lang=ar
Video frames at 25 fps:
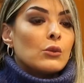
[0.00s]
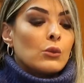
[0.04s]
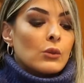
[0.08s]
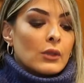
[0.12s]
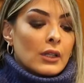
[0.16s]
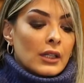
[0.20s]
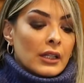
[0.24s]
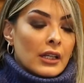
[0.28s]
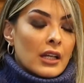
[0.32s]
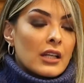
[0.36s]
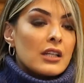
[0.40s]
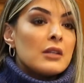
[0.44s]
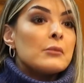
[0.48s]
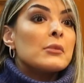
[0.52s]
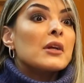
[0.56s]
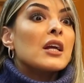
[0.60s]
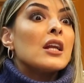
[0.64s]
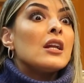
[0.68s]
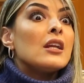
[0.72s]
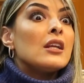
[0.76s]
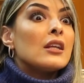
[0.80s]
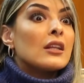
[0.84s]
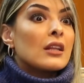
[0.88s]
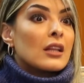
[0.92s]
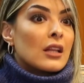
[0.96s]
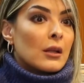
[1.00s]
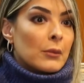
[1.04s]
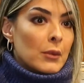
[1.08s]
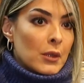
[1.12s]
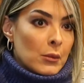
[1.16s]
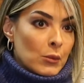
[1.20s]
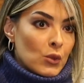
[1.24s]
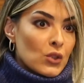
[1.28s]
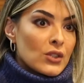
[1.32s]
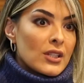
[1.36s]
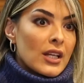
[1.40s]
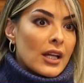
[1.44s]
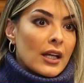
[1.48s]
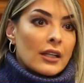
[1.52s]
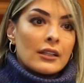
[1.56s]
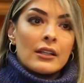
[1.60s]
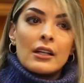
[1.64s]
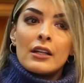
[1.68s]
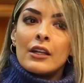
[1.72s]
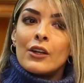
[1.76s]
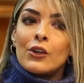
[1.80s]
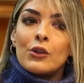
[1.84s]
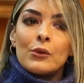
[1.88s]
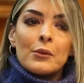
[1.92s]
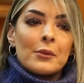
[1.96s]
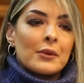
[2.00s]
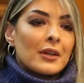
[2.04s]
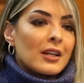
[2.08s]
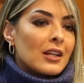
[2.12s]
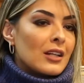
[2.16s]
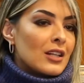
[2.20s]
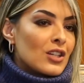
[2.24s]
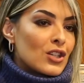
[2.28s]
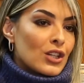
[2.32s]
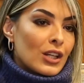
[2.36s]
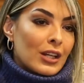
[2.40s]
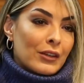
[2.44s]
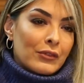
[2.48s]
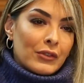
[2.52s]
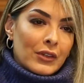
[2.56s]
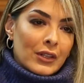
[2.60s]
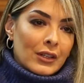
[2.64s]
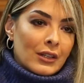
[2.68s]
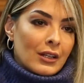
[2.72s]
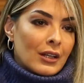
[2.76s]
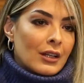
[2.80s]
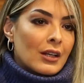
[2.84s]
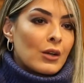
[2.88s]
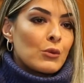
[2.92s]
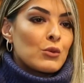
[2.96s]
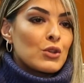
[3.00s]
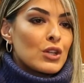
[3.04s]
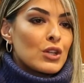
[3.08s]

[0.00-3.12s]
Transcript: ولا كان يمكن لي نطلب المساعده لانه يمكن ليش كفنانه